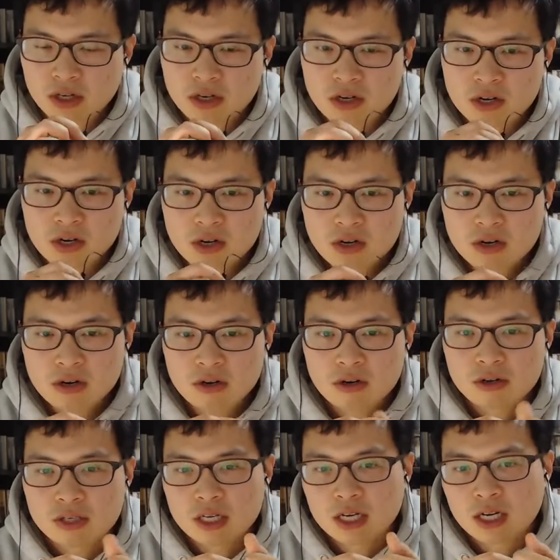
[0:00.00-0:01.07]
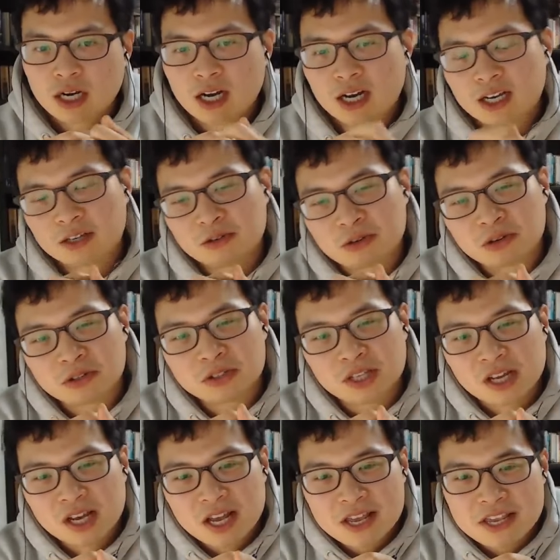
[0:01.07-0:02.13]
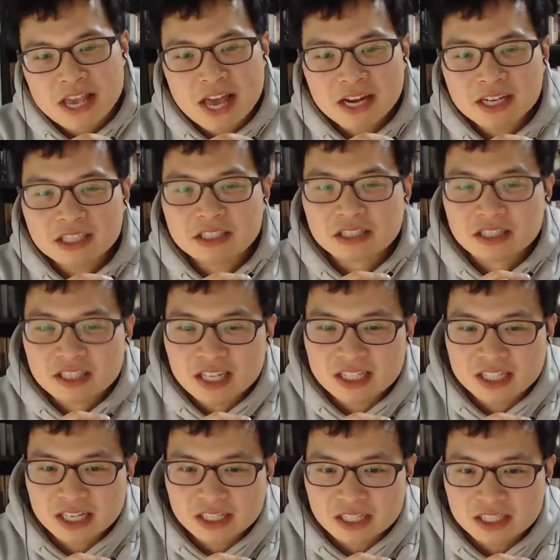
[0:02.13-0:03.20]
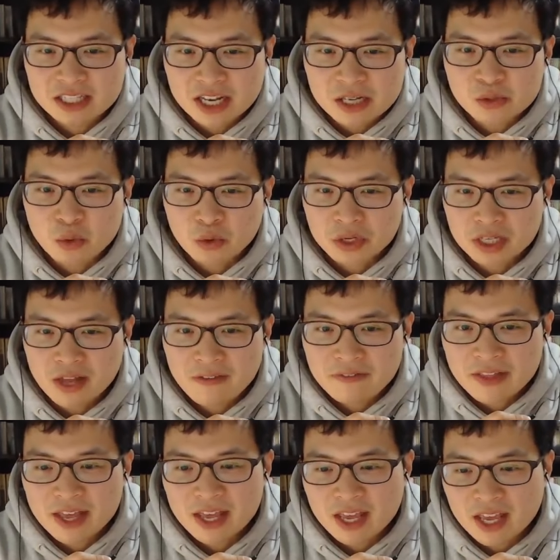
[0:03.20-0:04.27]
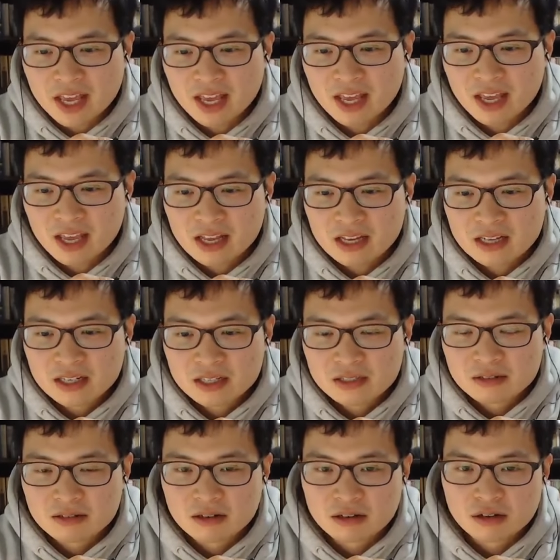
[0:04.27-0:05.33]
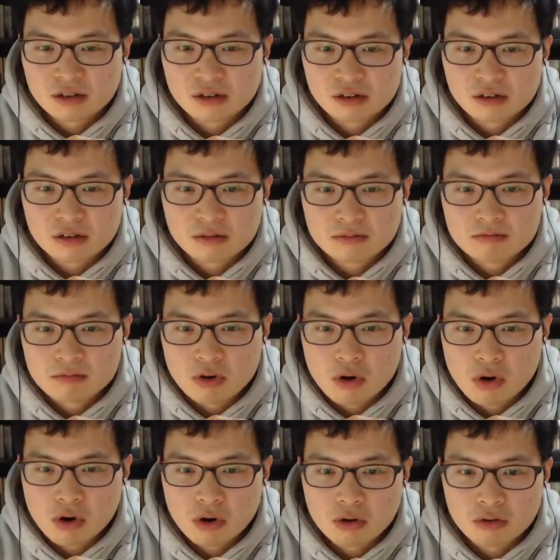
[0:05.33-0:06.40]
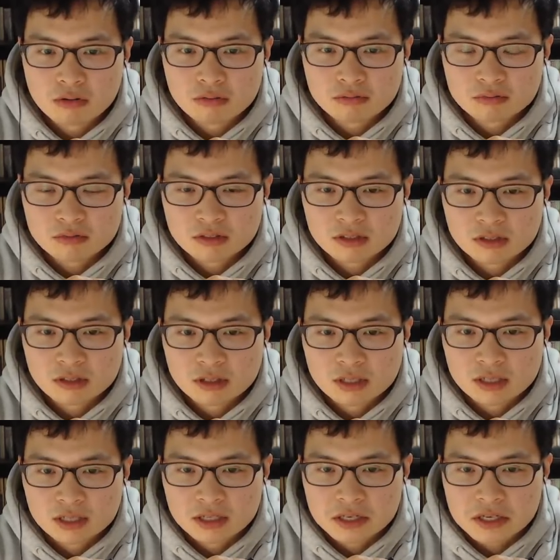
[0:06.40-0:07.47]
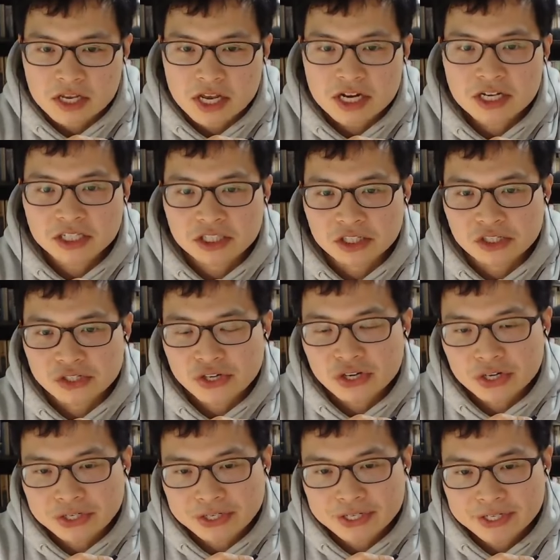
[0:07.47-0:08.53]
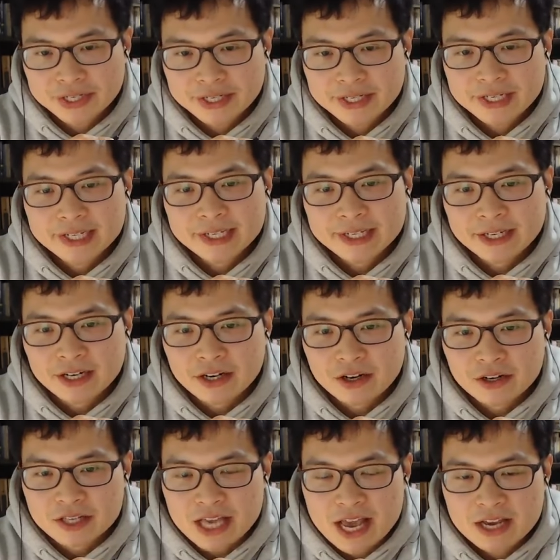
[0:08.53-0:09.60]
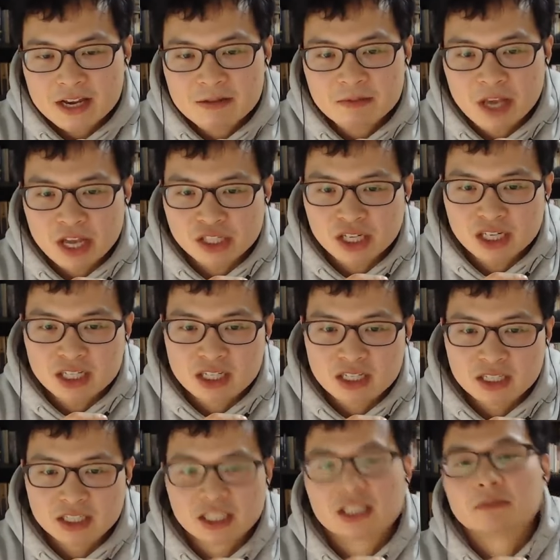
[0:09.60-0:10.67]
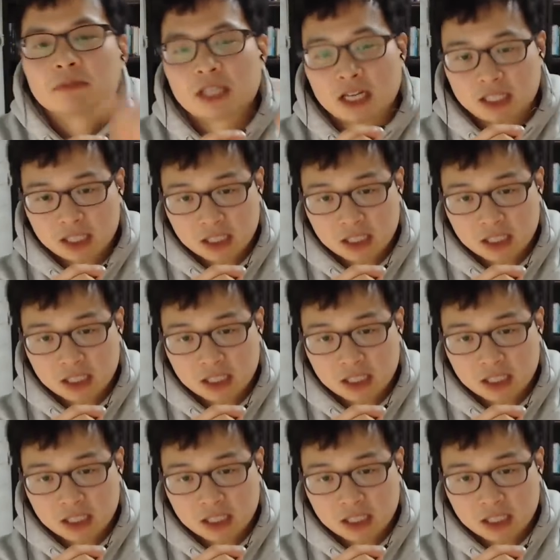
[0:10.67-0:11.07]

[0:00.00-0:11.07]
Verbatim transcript: 어떤 거냐 아 이걸 어 예를 드는 게 제일, 제일 좋긴 한데 어뭐 예를 들어서 어 예금 계좌를 지금 자